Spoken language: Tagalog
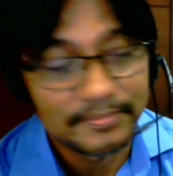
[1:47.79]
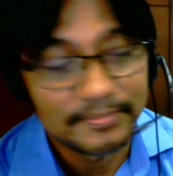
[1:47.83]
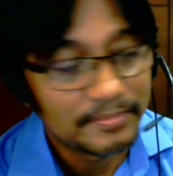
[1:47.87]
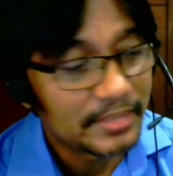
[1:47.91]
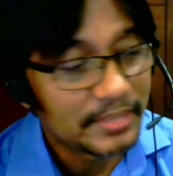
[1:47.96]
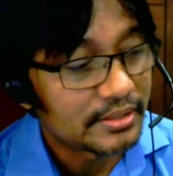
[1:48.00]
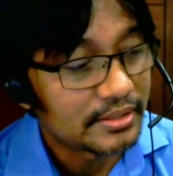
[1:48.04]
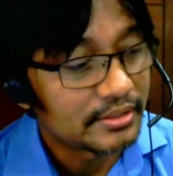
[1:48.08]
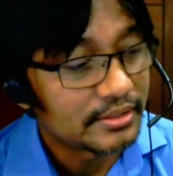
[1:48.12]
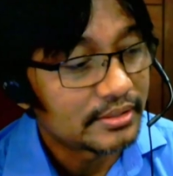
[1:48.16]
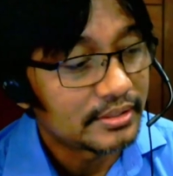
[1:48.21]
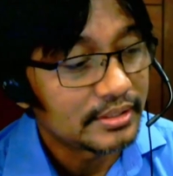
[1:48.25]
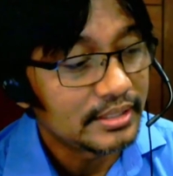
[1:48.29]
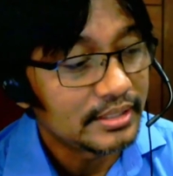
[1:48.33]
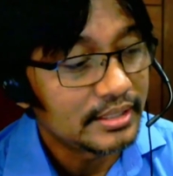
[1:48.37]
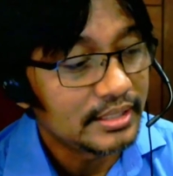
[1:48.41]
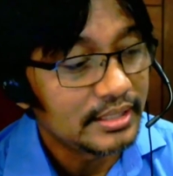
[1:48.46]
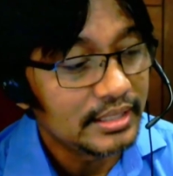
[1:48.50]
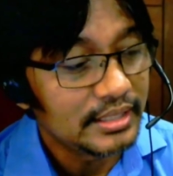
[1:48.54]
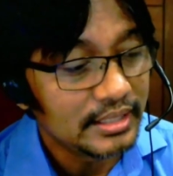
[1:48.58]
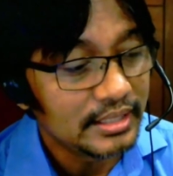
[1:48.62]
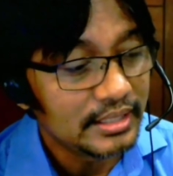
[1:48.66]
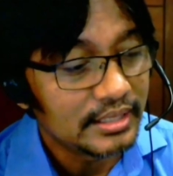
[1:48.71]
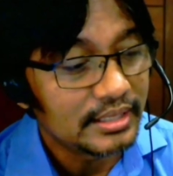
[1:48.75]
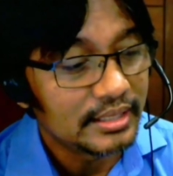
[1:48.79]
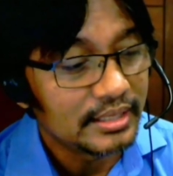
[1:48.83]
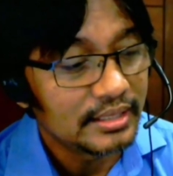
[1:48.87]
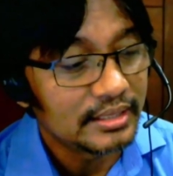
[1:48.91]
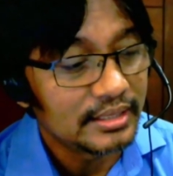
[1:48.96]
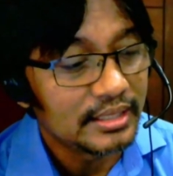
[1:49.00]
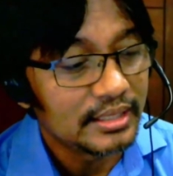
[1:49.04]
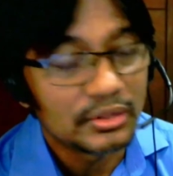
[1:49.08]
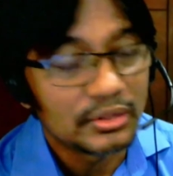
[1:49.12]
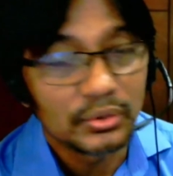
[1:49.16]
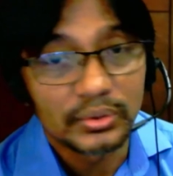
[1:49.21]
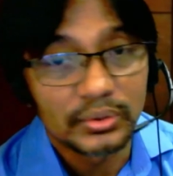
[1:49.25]
Pero hindi
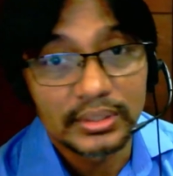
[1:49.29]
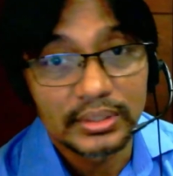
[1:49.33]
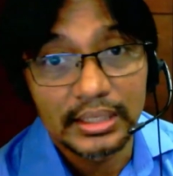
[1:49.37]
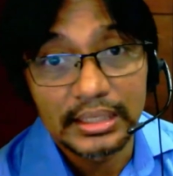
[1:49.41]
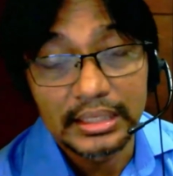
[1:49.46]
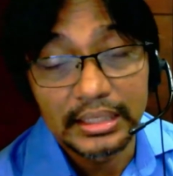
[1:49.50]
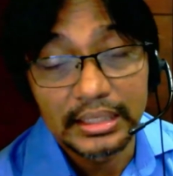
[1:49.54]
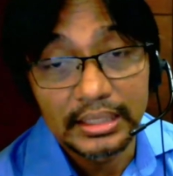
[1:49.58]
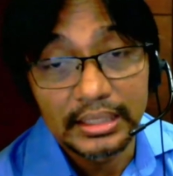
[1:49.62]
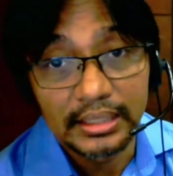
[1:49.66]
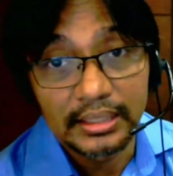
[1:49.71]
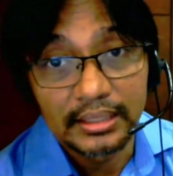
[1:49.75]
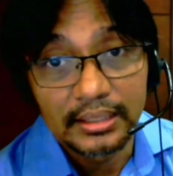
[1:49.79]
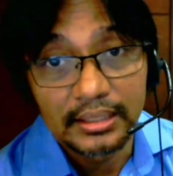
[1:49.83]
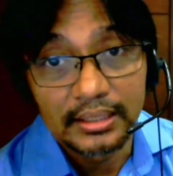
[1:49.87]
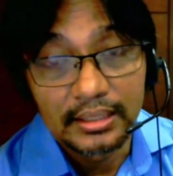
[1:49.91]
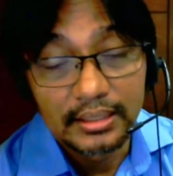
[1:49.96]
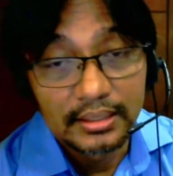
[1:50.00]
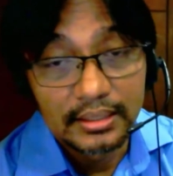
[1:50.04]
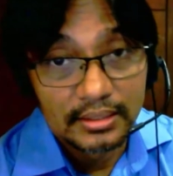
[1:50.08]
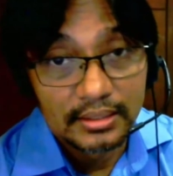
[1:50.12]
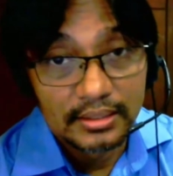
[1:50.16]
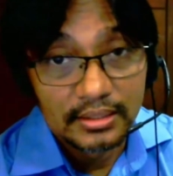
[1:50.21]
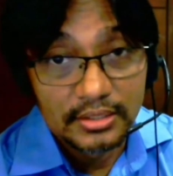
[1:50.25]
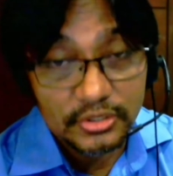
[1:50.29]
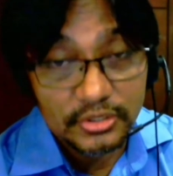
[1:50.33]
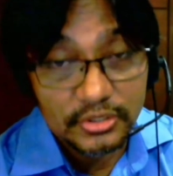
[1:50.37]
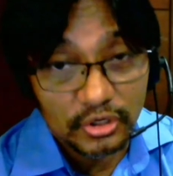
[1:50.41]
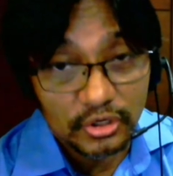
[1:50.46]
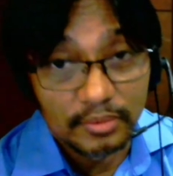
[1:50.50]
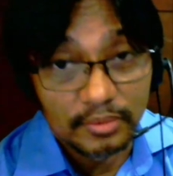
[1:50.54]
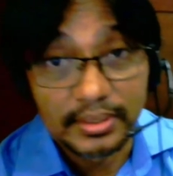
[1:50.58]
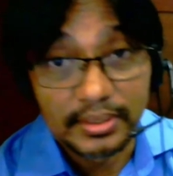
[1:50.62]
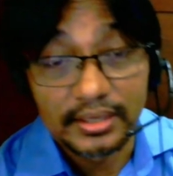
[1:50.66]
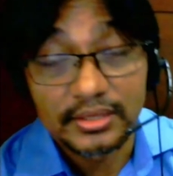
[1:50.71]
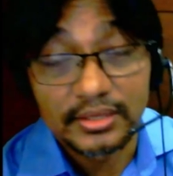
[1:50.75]
hindi totally
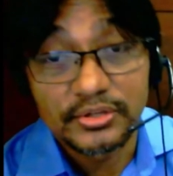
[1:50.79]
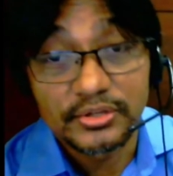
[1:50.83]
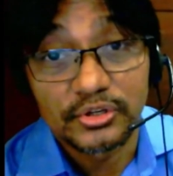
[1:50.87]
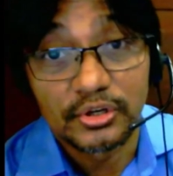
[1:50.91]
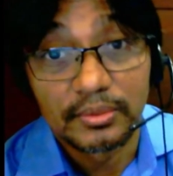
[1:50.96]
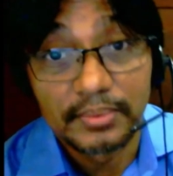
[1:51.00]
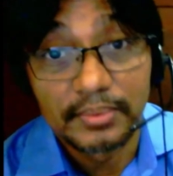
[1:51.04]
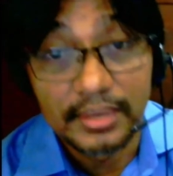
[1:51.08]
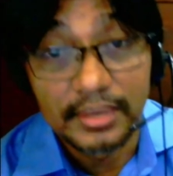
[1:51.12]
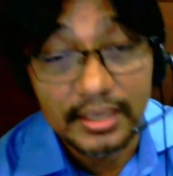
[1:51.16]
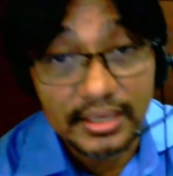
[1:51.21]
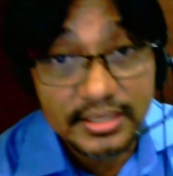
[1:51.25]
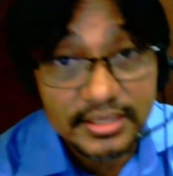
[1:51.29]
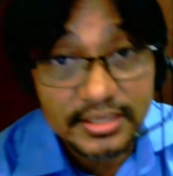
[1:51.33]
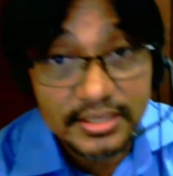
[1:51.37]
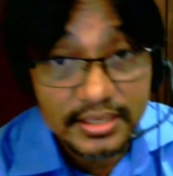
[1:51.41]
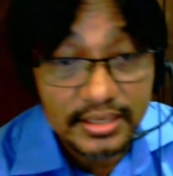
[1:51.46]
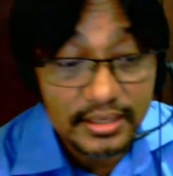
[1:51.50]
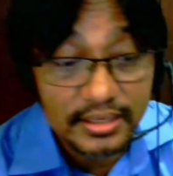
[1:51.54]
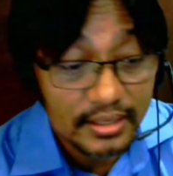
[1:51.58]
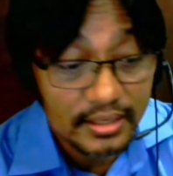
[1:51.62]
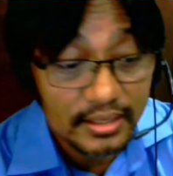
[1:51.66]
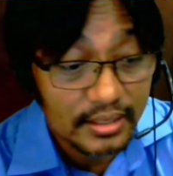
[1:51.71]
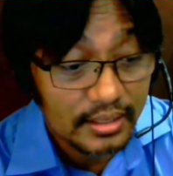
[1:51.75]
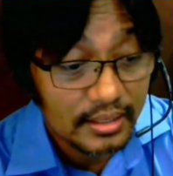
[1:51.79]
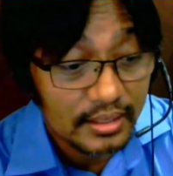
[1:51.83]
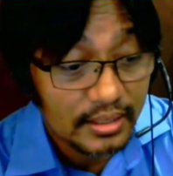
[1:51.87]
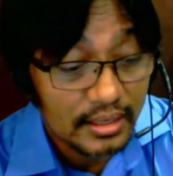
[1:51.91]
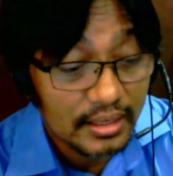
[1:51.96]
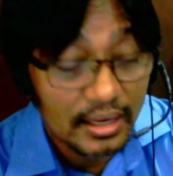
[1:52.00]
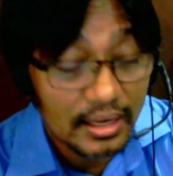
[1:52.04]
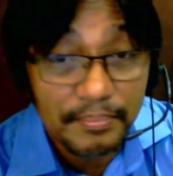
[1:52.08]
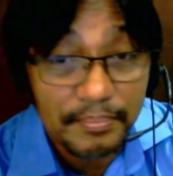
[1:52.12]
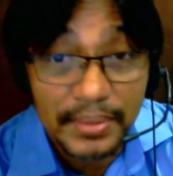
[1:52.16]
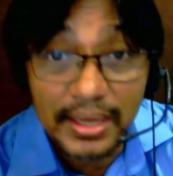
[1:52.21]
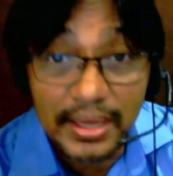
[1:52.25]
sobrang sobra kasi uh,
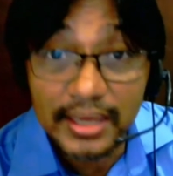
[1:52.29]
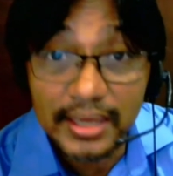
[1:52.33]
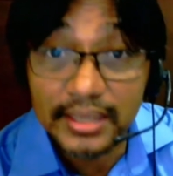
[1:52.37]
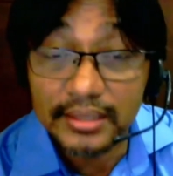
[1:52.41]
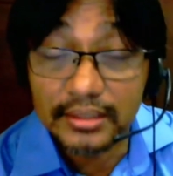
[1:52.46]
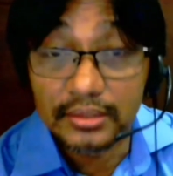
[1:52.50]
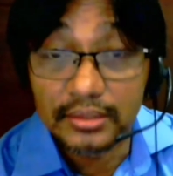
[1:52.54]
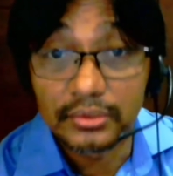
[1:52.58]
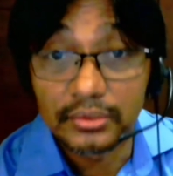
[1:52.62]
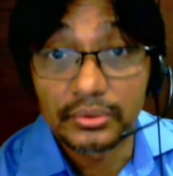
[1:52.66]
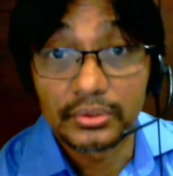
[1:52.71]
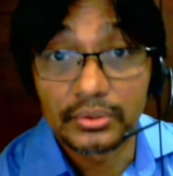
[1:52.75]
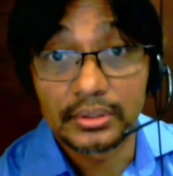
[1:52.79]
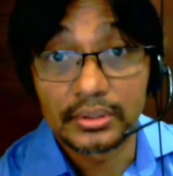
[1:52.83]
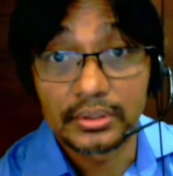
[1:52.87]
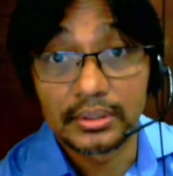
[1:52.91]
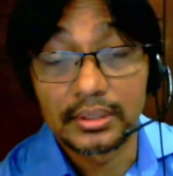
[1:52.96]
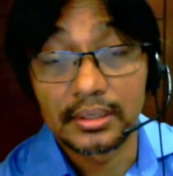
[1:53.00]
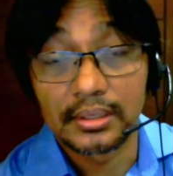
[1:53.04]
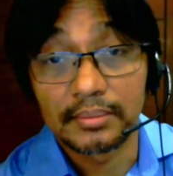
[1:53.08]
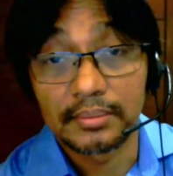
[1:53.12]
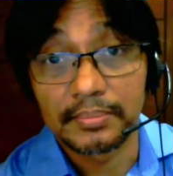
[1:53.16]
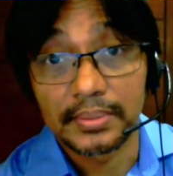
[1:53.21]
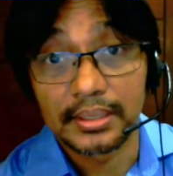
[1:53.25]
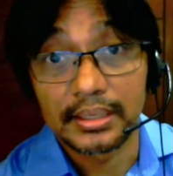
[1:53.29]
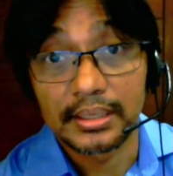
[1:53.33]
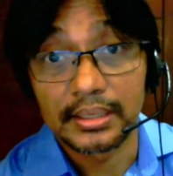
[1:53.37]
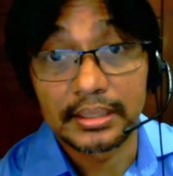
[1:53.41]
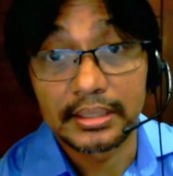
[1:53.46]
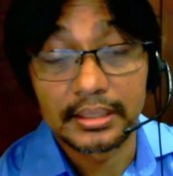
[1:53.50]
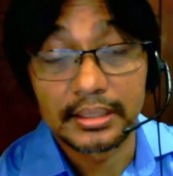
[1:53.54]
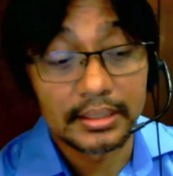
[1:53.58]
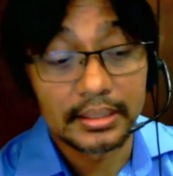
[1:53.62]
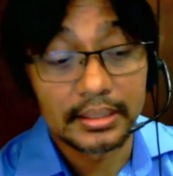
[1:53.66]
ang pangit ng tunog pag